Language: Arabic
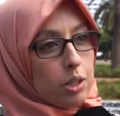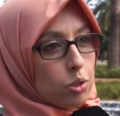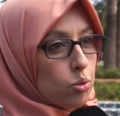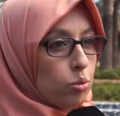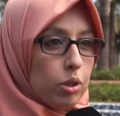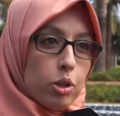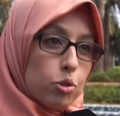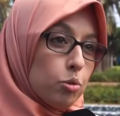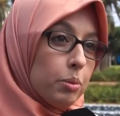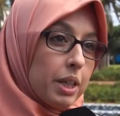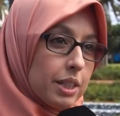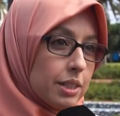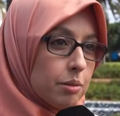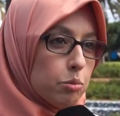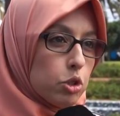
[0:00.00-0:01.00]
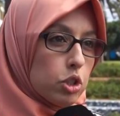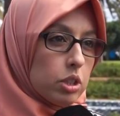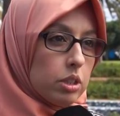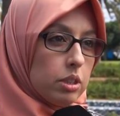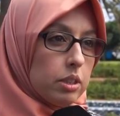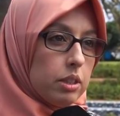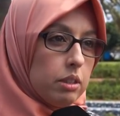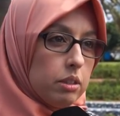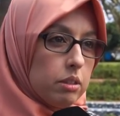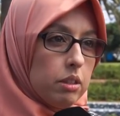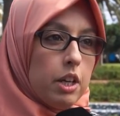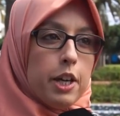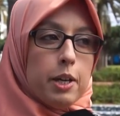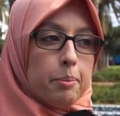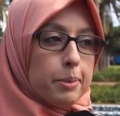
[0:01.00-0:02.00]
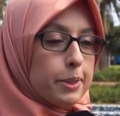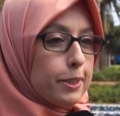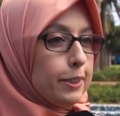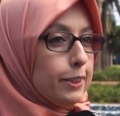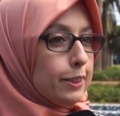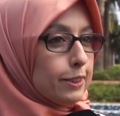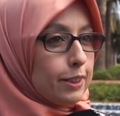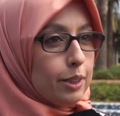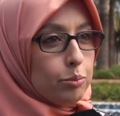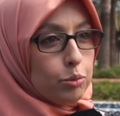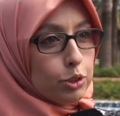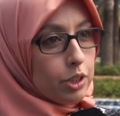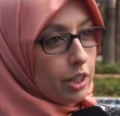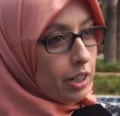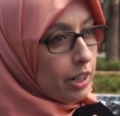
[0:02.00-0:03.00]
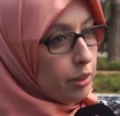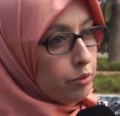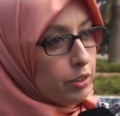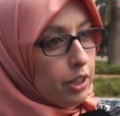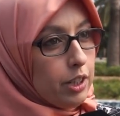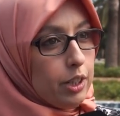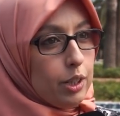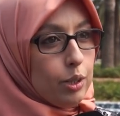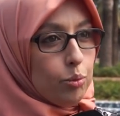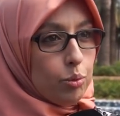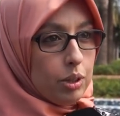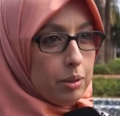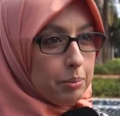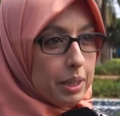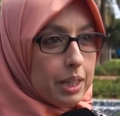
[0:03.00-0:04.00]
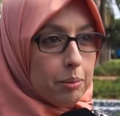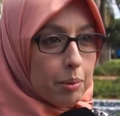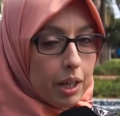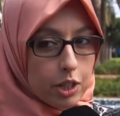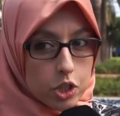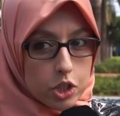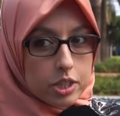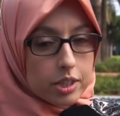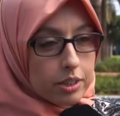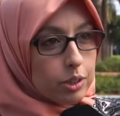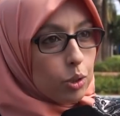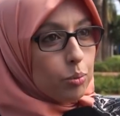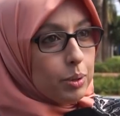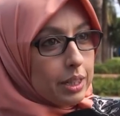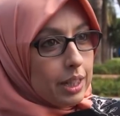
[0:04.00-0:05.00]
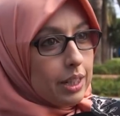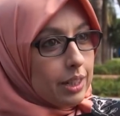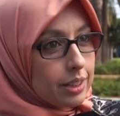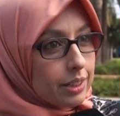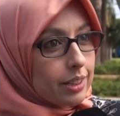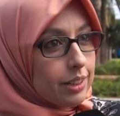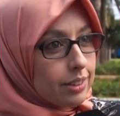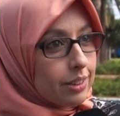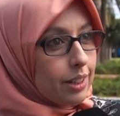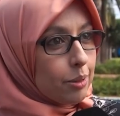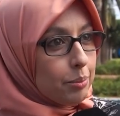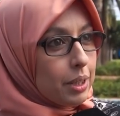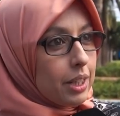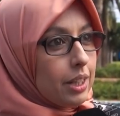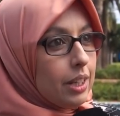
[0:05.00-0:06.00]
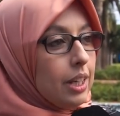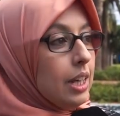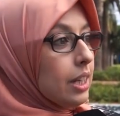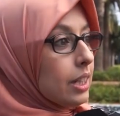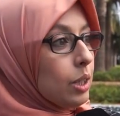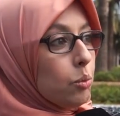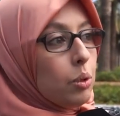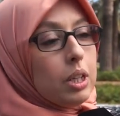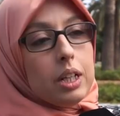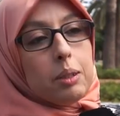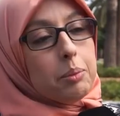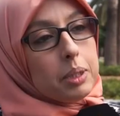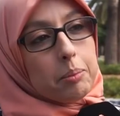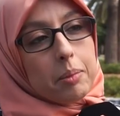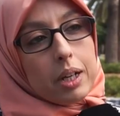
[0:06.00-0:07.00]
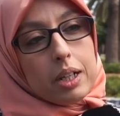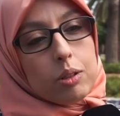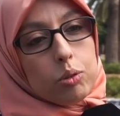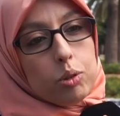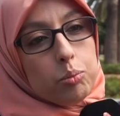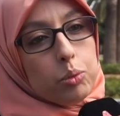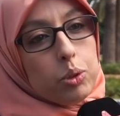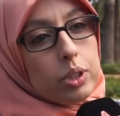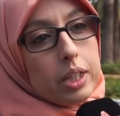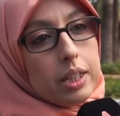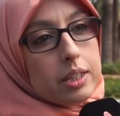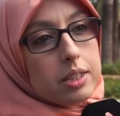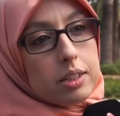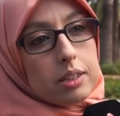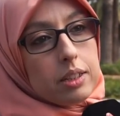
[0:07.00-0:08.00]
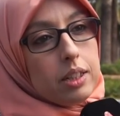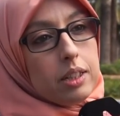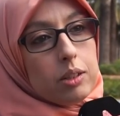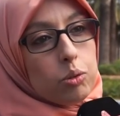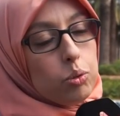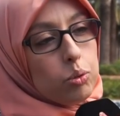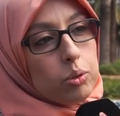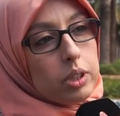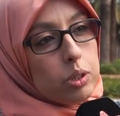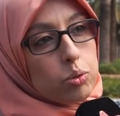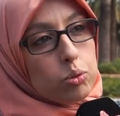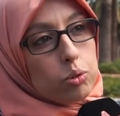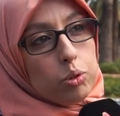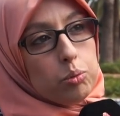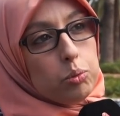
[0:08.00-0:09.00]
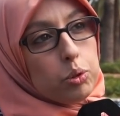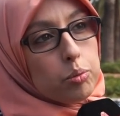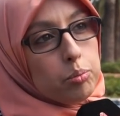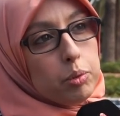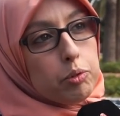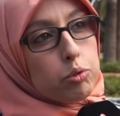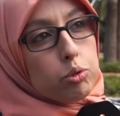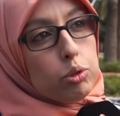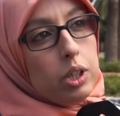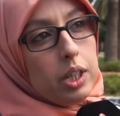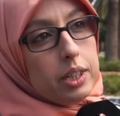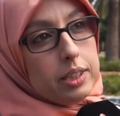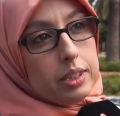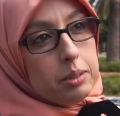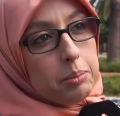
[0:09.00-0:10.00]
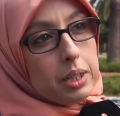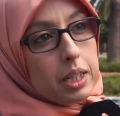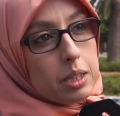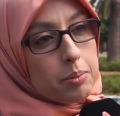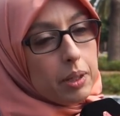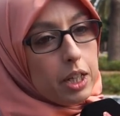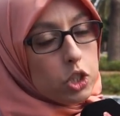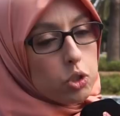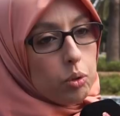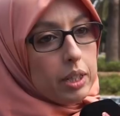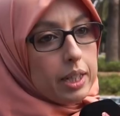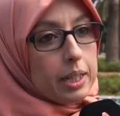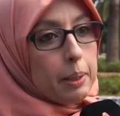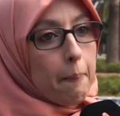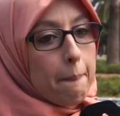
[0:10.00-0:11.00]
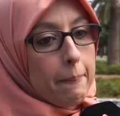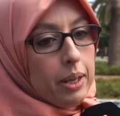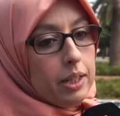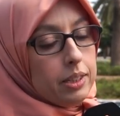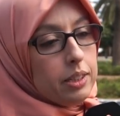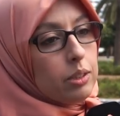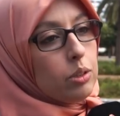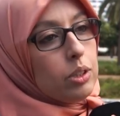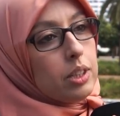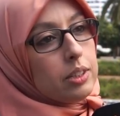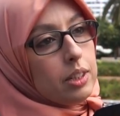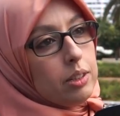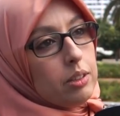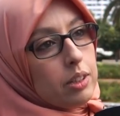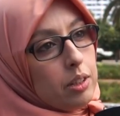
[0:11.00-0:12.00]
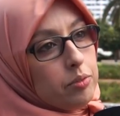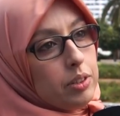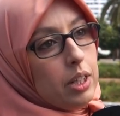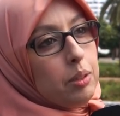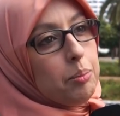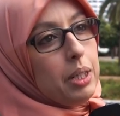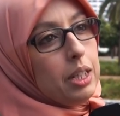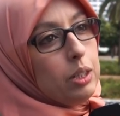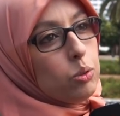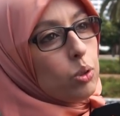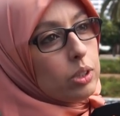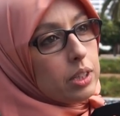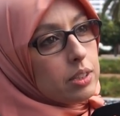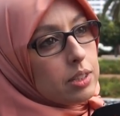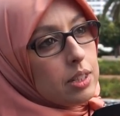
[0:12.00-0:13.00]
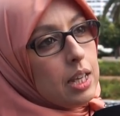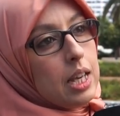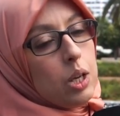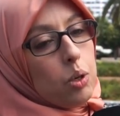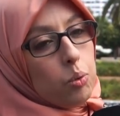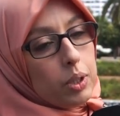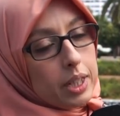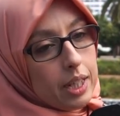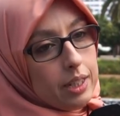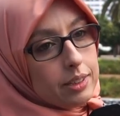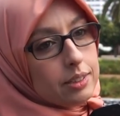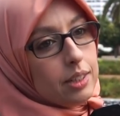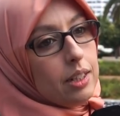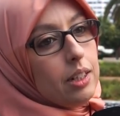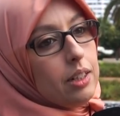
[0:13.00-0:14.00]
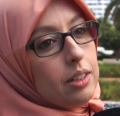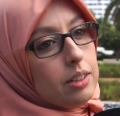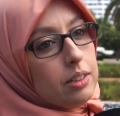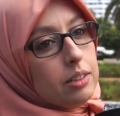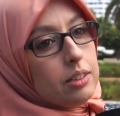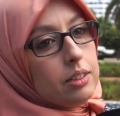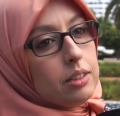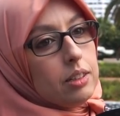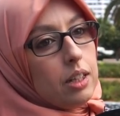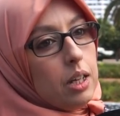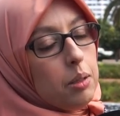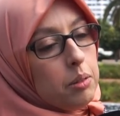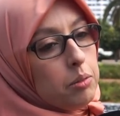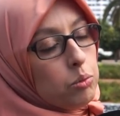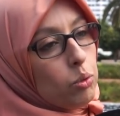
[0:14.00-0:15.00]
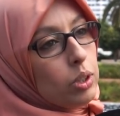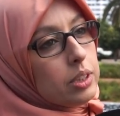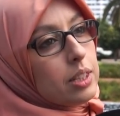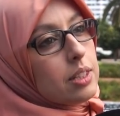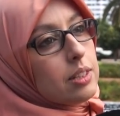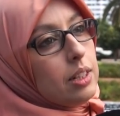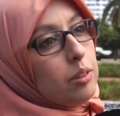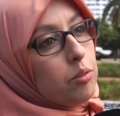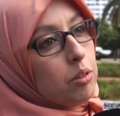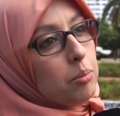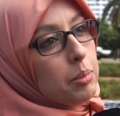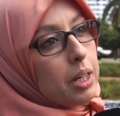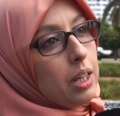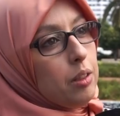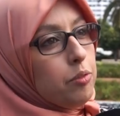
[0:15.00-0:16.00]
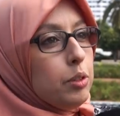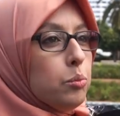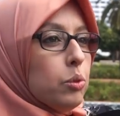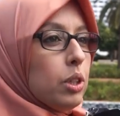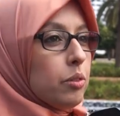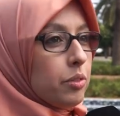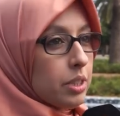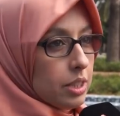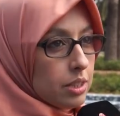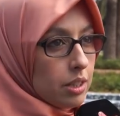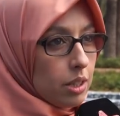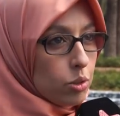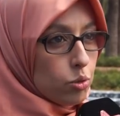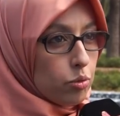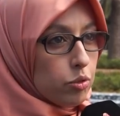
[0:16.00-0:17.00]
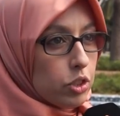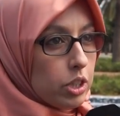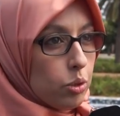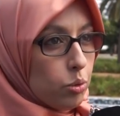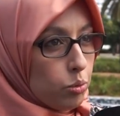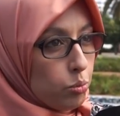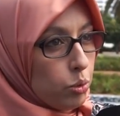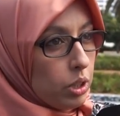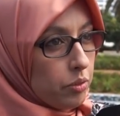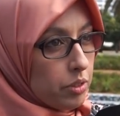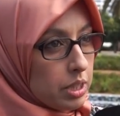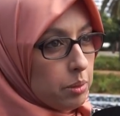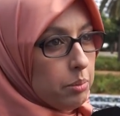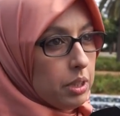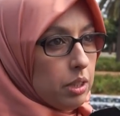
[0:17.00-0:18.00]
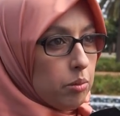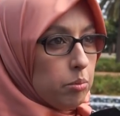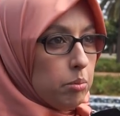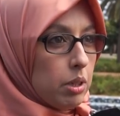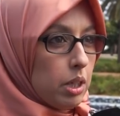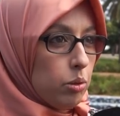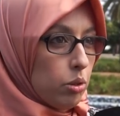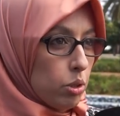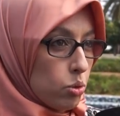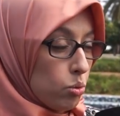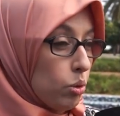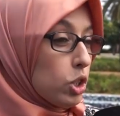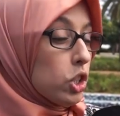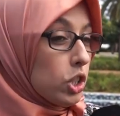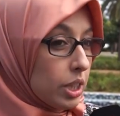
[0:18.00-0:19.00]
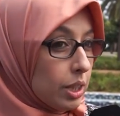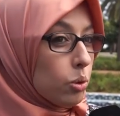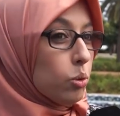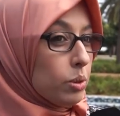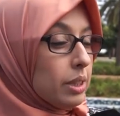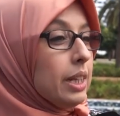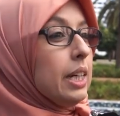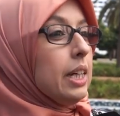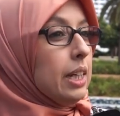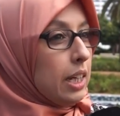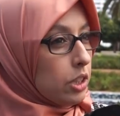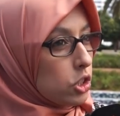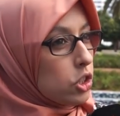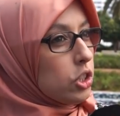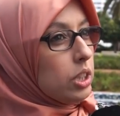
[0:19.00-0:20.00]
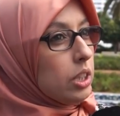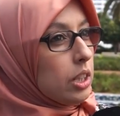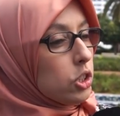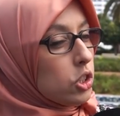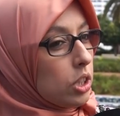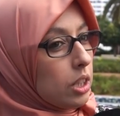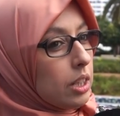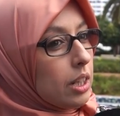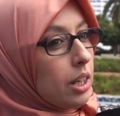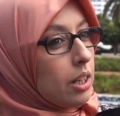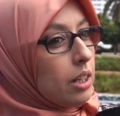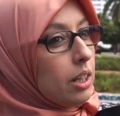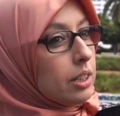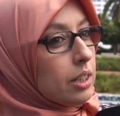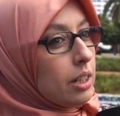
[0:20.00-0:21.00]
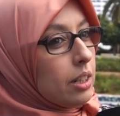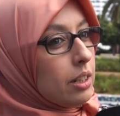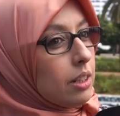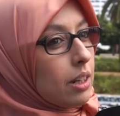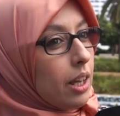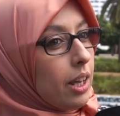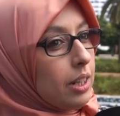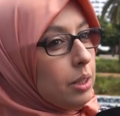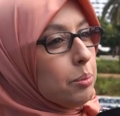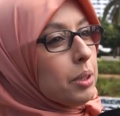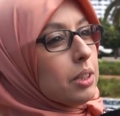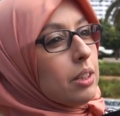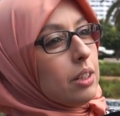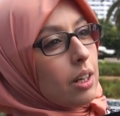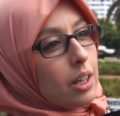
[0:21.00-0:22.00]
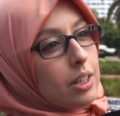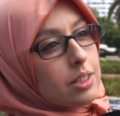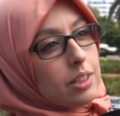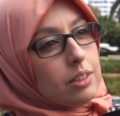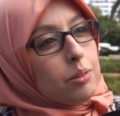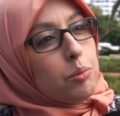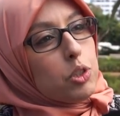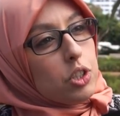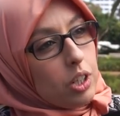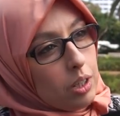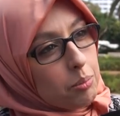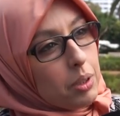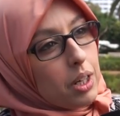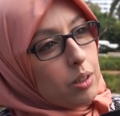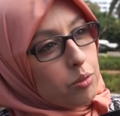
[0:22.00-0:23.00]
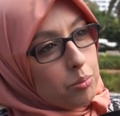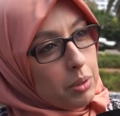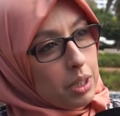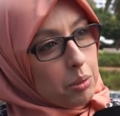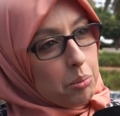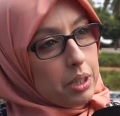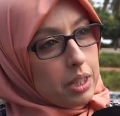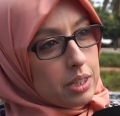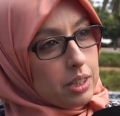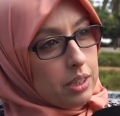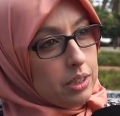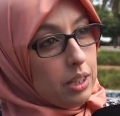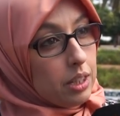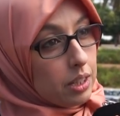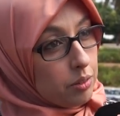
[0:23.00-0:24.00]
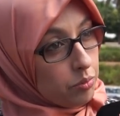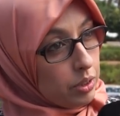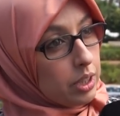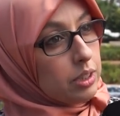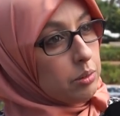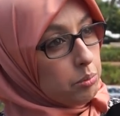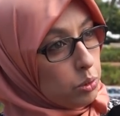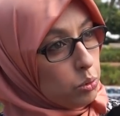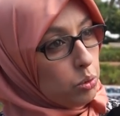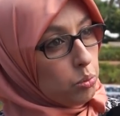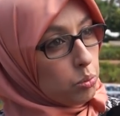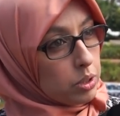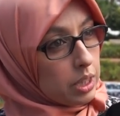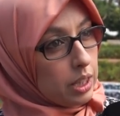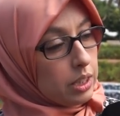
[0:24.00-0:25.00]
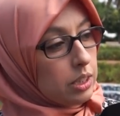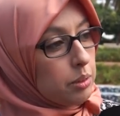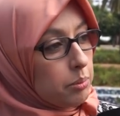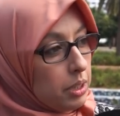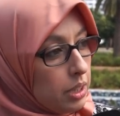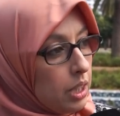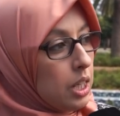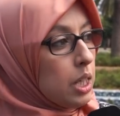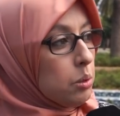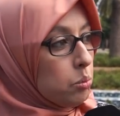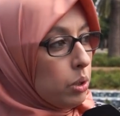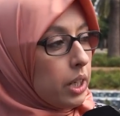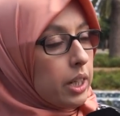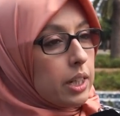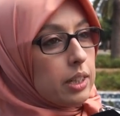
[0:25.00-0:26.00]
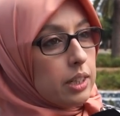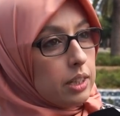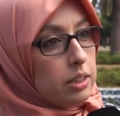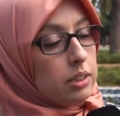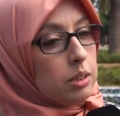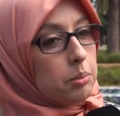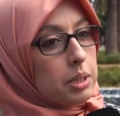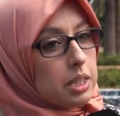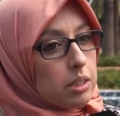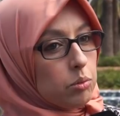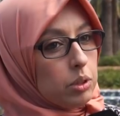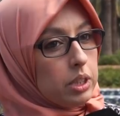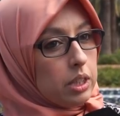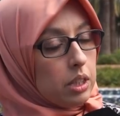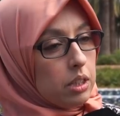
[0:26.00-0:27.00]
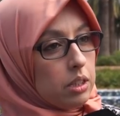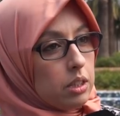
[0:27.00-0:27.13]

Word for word: رجل ورجل ما كيتمش آه، آه، مثلا اعطاء معطى الكفاءه ولا ولا ما كيبقاش يتعطاو بعض لي كريتير ما كي كيولي بعض المرات الامور كيت كتكون امور مفتوحه يعني ما كتبقاش ولكن احيانا نضع الكفاءه بحال نقطه وكانها آه، آه، نقطه ضعف المراه في منافسه الرجل فاش كيكون منافسه بين المراه والرجل هذا الشيء كيكون هذا الشيء هذا الشيء انا الغريب انني لقيت ان ماشي غير المراه في المغرب اللي كتعاني لكن في عدد من الدول المتقدمه مؤخرا كان عندنا مثلا واحد